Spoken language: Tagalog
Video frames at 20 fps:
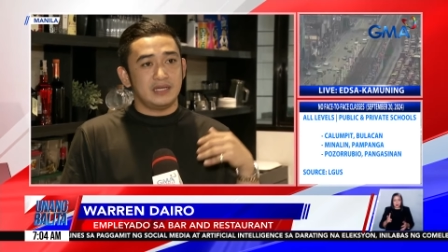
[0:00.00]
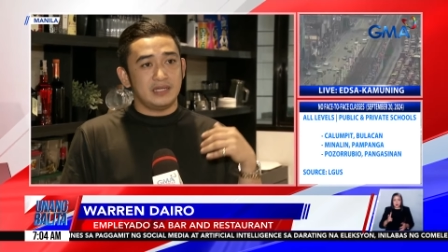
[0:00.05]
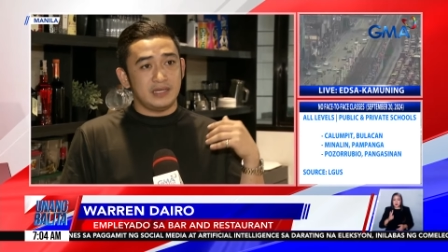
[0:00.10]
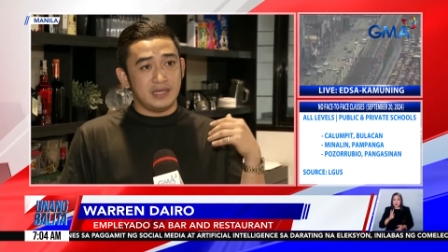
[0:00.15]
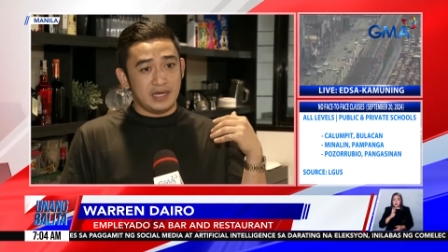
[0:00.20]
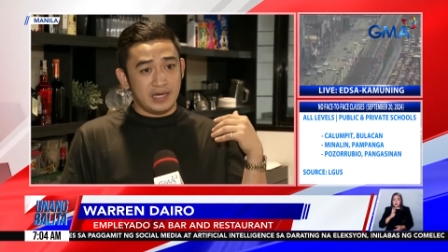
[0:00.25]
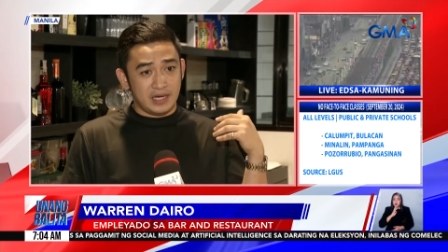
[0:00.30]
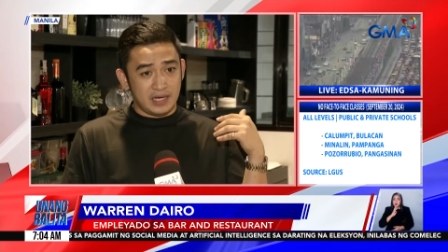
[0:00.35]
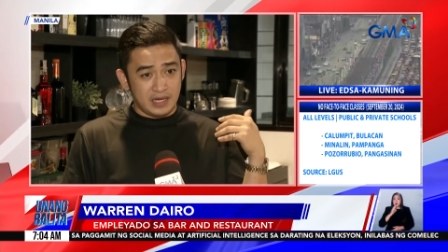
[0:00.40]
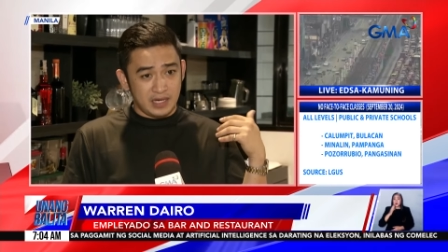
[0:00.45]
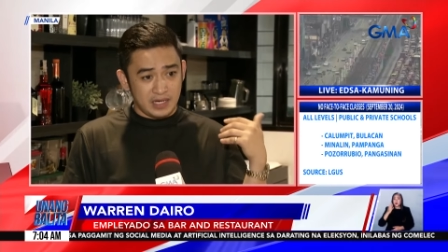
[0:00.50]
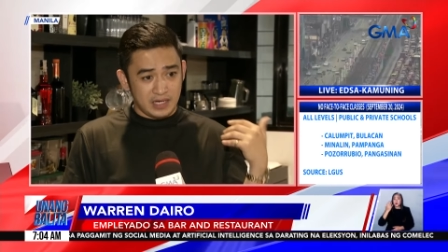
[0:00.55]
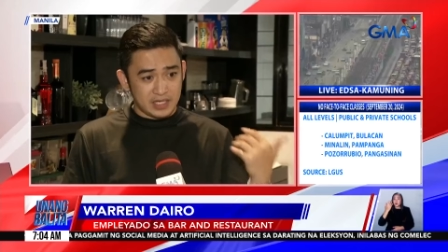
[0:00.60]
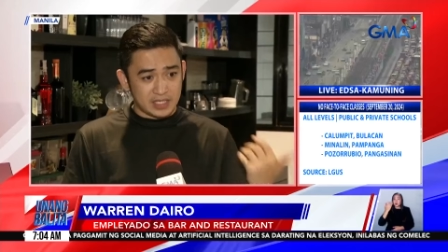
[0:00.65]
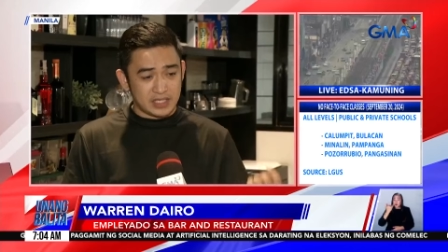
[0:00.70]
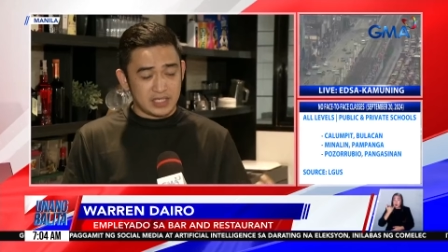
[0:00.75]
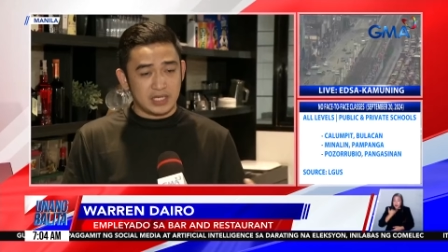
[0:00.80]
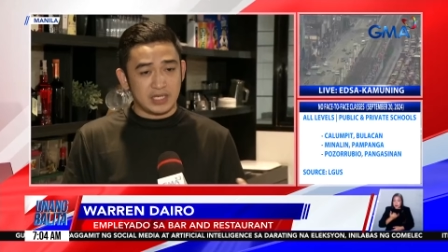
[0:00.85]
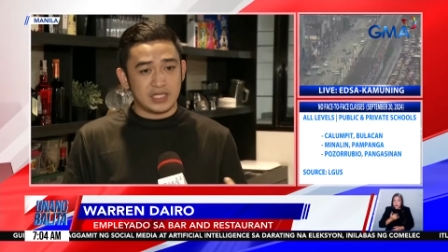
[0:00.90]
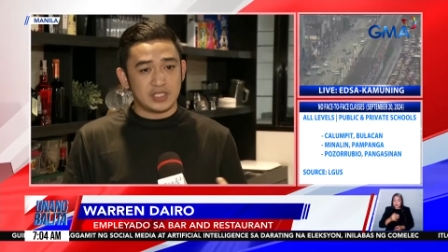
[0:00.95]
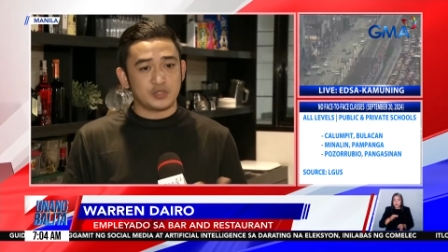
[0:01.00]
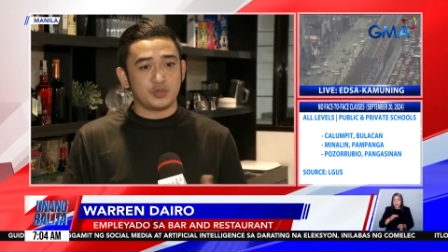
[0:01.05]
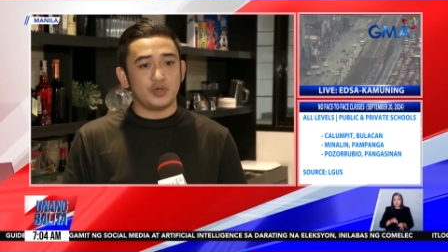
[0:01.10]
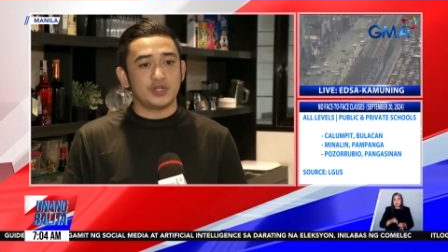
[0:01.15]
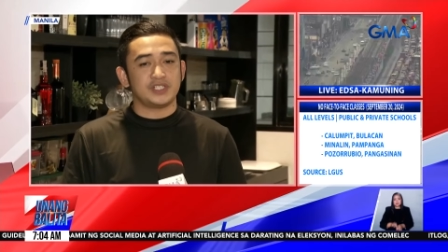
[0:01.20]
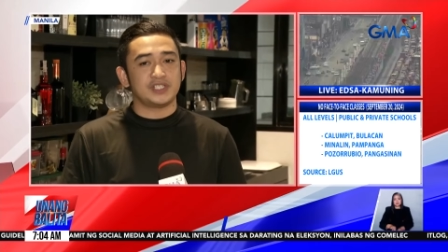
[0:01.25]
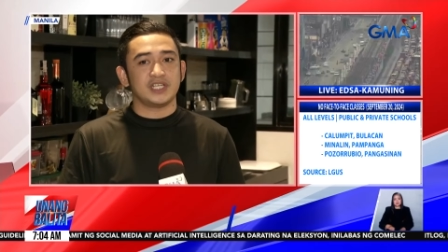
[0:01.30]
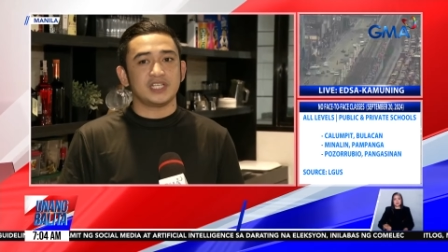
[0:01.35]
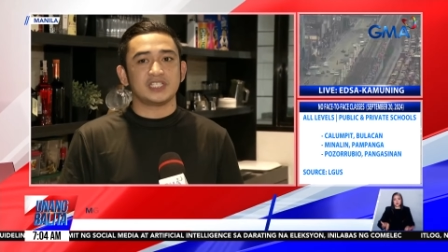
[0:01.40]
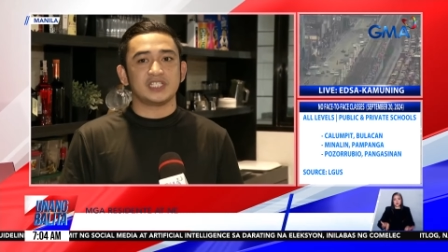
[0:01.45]
na uh,
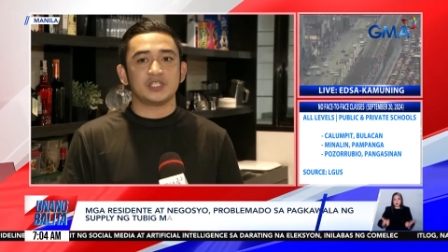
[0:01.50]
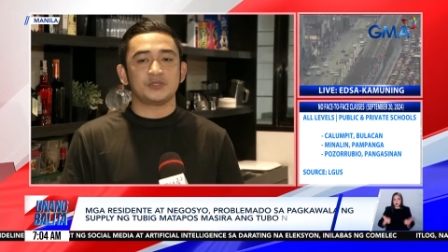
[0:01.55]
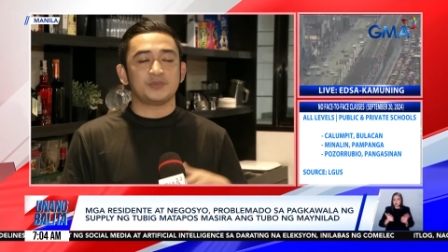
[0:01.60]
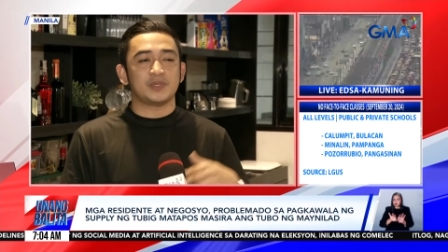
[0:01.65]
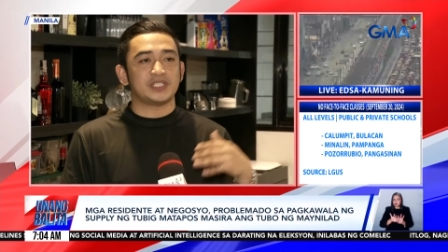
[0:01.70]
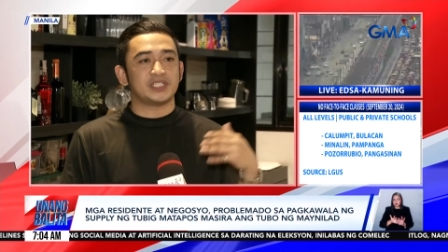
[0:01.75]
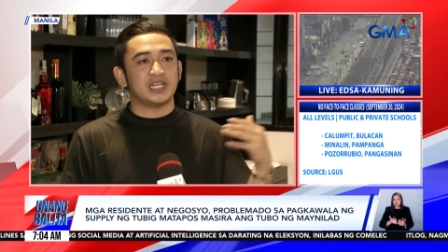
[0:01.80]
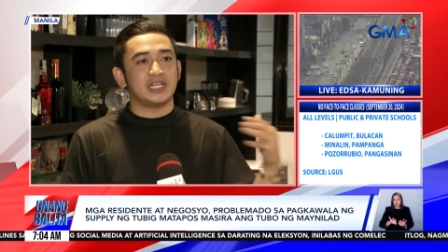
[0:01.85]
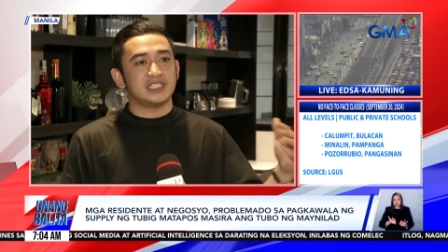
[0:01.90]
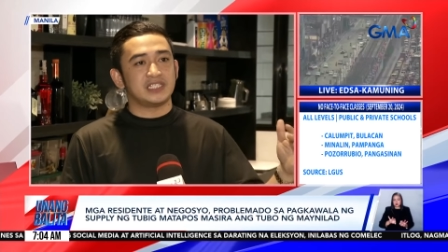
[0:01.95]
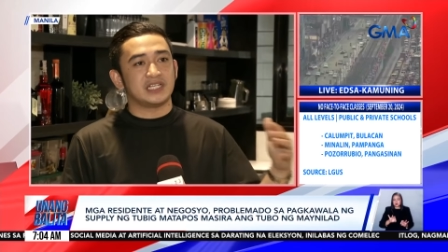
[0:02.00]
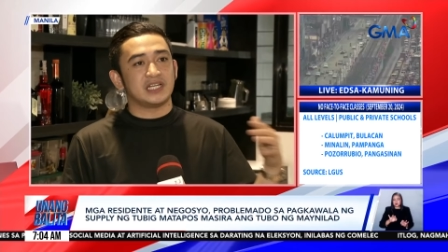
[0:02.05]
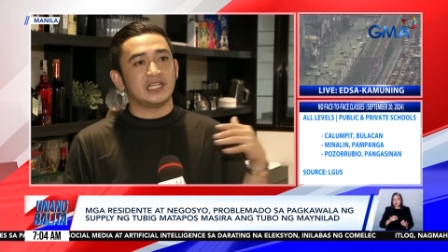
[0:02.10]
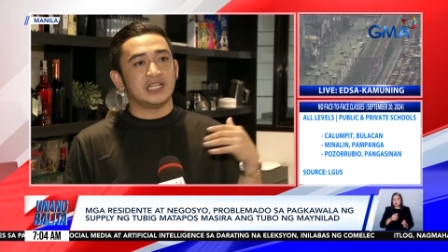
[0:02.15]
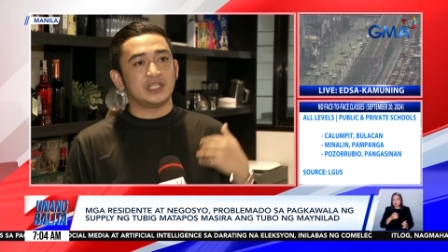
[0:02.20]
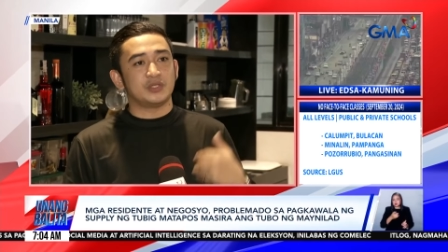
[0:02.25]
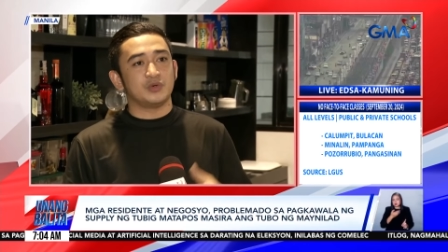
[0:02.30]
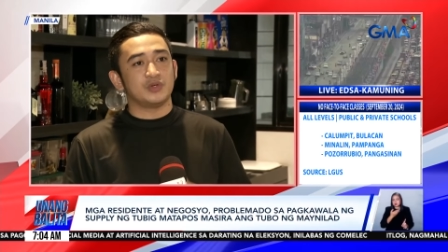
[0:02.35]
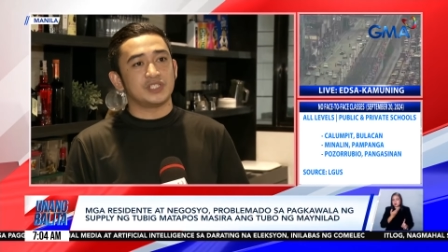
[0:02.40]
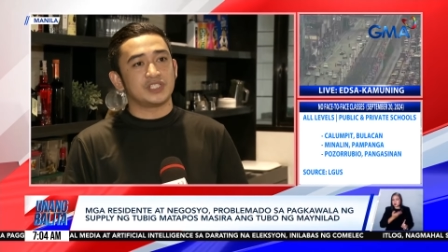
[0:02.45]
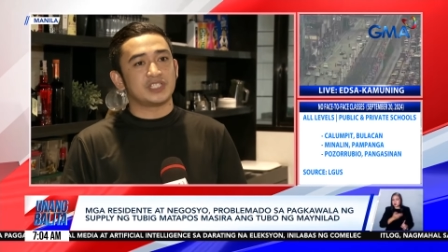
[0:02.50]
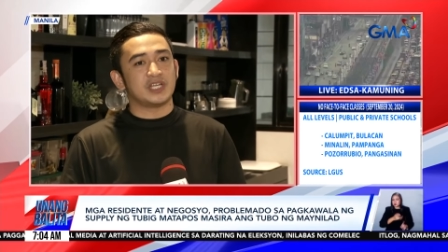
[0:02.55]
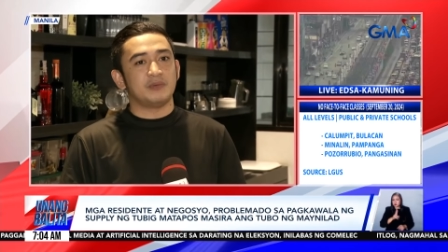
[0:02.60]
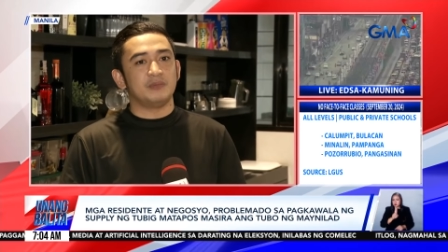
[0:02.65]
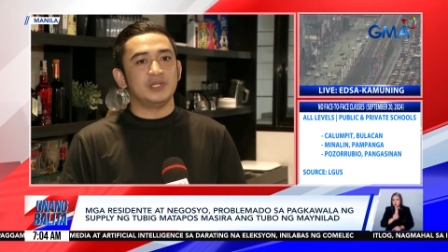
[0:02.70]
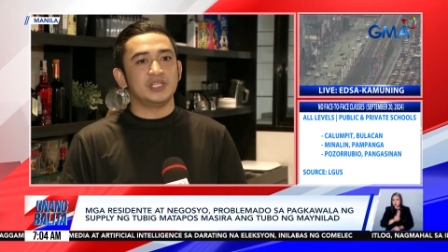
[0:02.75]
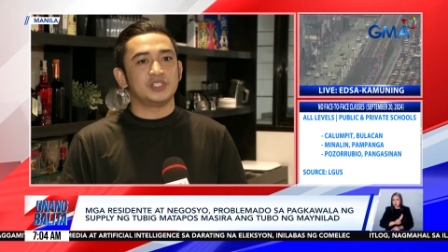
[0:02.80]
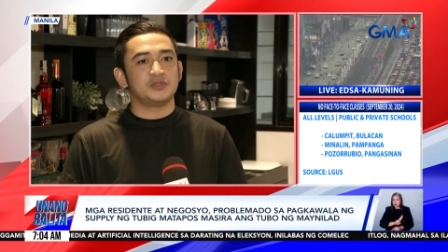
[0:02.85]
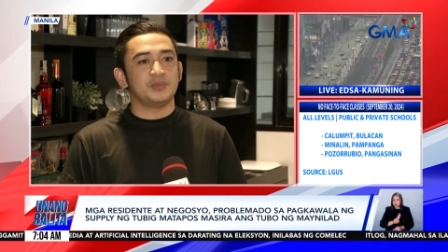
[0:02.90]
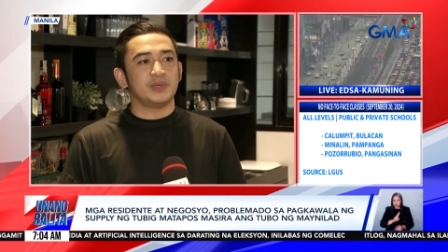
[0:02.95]
resources, especially sa ganitong
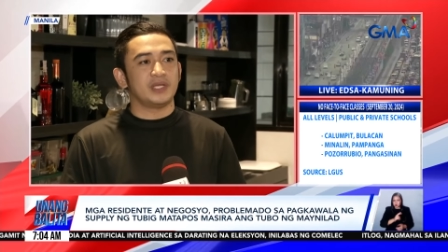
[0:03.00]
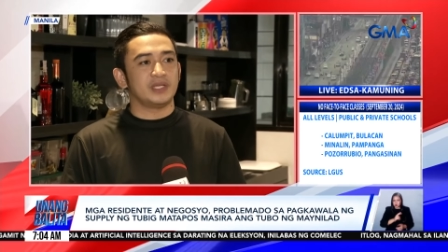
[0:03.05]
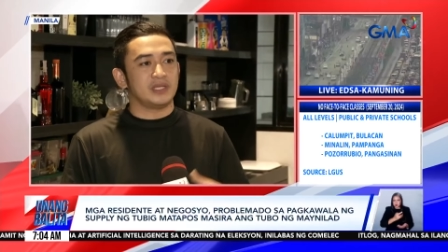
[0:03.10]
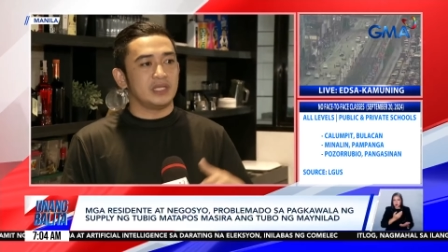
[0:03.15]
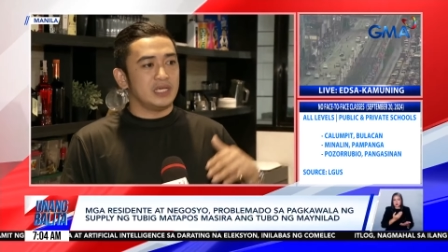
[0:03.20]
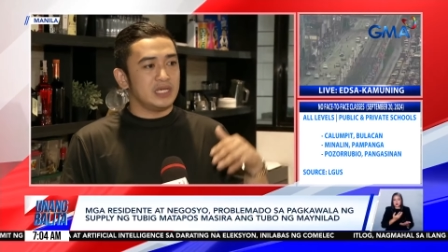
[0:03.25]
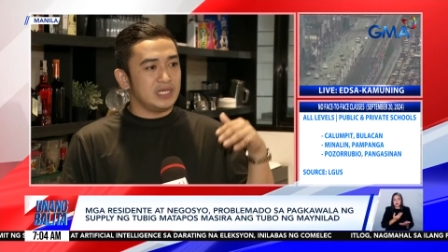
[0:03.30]
establishment.